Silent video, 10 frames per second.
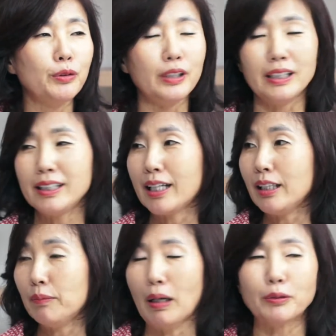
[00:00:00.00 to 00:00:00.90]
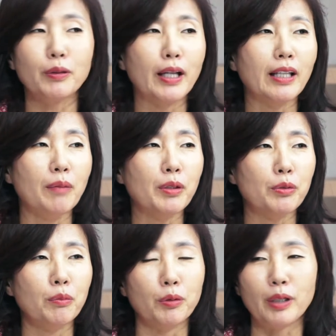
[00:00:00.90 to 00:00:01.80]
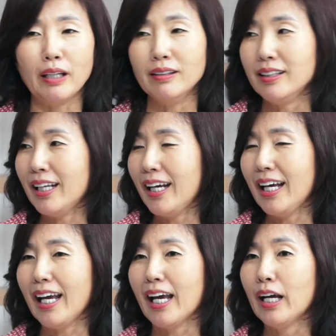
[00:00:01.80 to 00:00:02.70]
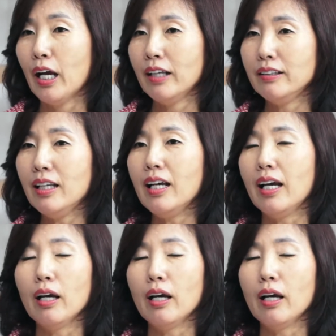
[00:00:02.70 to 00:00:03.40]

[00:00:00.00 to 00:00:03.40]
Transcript: 수 있는 시간대 방송했다면 또 모르겠는데 낮 시간대나 네.